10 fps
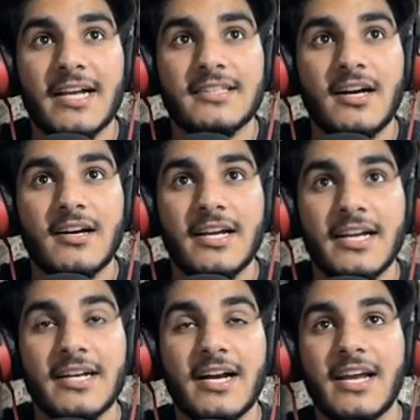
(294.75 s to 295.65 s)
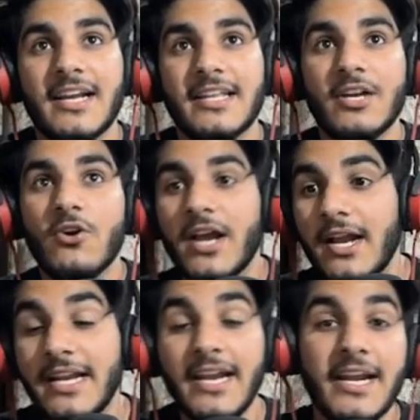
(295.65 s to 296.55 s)
था इनका करके देखो क्या
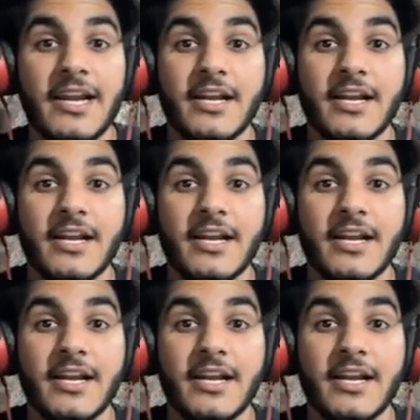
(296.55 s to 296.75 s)
नहीं नहीं